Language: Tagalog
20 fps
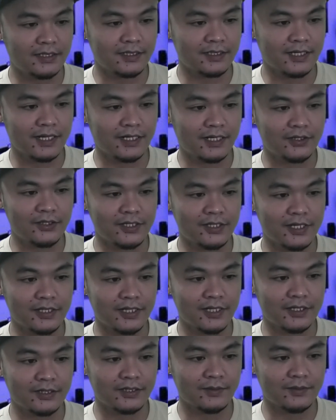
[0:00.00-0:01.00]
nagkakaroon ng
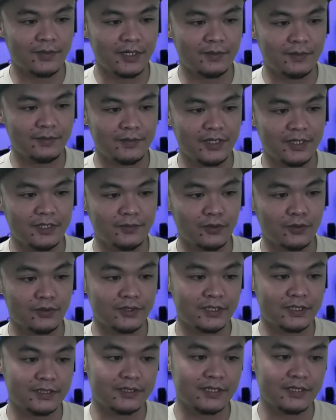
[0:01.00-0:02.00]
ng mga
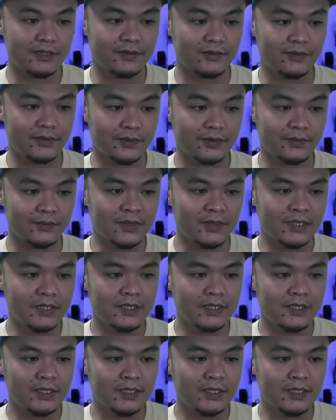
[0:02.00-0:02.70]
menopausal syndrome.